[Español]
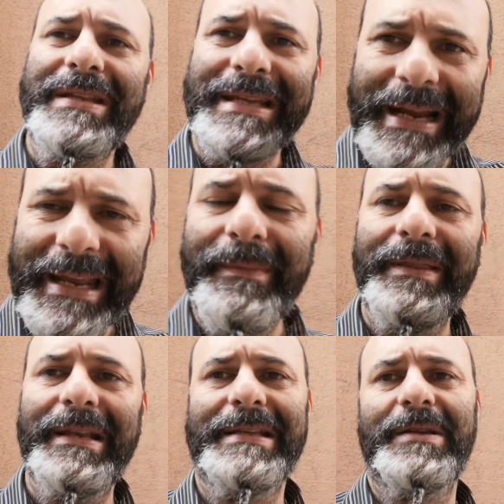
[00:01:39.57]
de ese
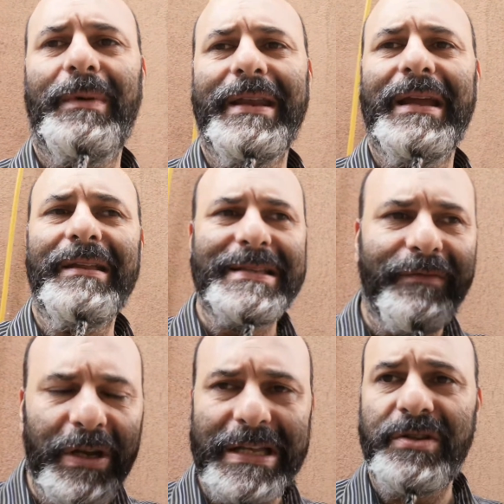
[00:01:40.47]
crimen de lesa humanidad, de
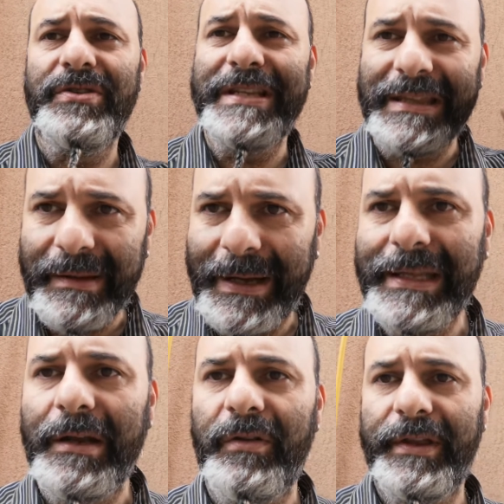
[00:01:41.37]
esa violación
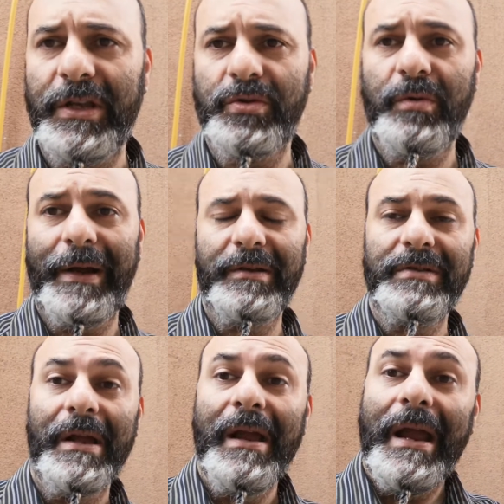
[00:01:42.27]
sistemática los derechos humanos.